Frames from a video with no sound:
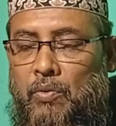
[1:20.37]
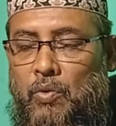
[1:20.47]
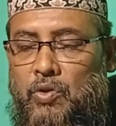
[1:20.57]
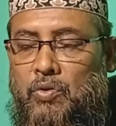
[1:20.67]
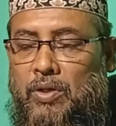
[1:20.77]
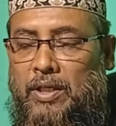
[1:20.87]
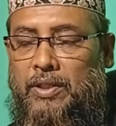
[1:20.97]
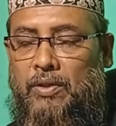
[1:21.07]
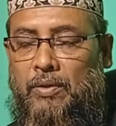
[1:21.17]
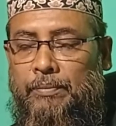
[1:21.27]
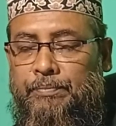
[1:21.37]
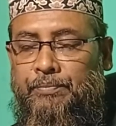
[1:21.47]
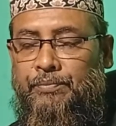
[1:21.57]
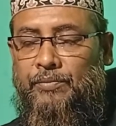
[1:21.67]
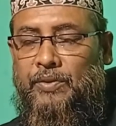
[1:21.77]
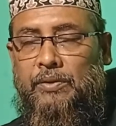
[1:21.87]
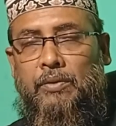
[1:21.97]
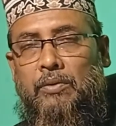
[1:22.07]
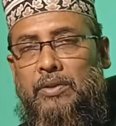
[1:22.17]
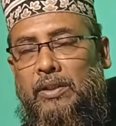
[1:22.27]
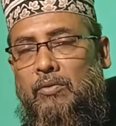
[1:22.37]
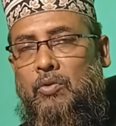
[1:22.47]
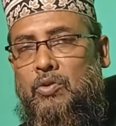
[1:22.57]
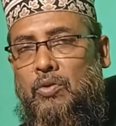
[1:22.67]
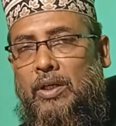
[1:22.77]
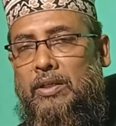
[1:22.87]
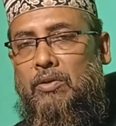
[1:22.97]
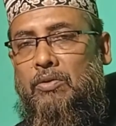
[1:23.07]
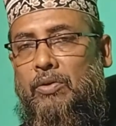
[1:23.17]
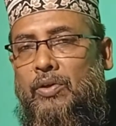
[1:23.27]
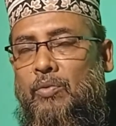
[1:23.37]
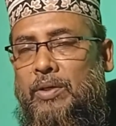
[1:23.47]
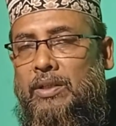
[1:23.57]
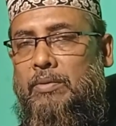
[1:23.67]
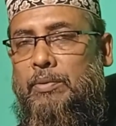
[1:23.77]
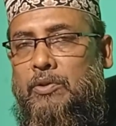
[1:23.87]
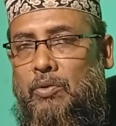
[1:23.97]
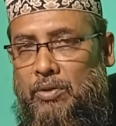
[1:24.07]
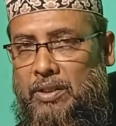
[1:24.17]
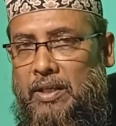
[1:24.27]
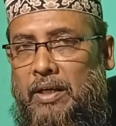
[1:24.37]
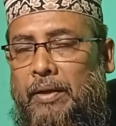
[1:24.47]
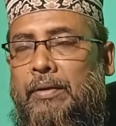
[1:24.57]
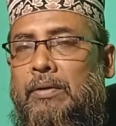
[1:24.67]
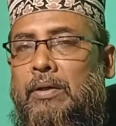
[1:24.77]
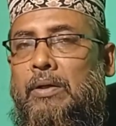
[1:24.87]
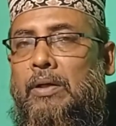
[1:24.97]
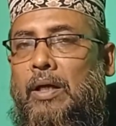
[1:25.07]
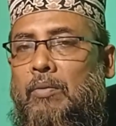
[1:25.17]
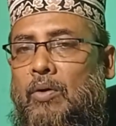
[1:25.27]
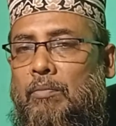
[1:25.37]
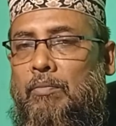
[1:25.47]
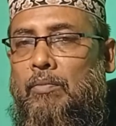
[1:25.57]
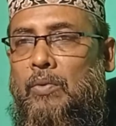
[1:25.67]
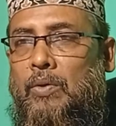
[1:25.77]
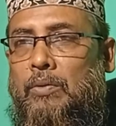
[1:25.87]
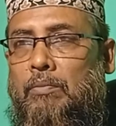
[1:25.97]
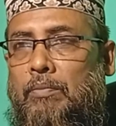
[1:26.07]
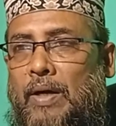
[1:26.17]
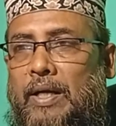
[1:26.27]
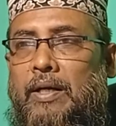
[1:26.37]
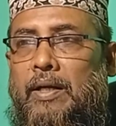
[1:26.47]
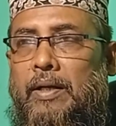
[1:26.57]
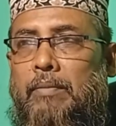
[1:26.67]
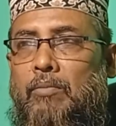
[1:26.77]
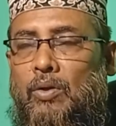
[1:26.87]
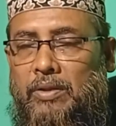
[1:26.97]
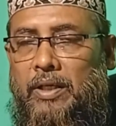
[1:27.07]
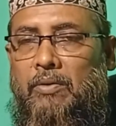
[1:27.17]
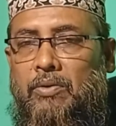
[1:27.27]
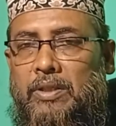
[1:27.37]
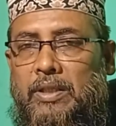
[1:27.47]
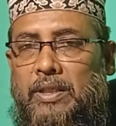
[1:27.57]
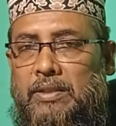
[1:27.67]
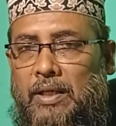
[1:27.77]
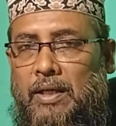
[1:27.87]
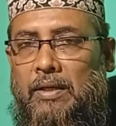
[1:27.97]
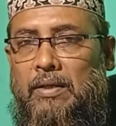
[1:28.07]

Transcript: কোষ্ঠকাঠিন্য যাদের কোষ্ঠকাঠিন্য দীর্ঘমেয়াদীভাবে চলতে থাকে এবং পায়খানায় মলত্যাগ করতে গিয়ে যারা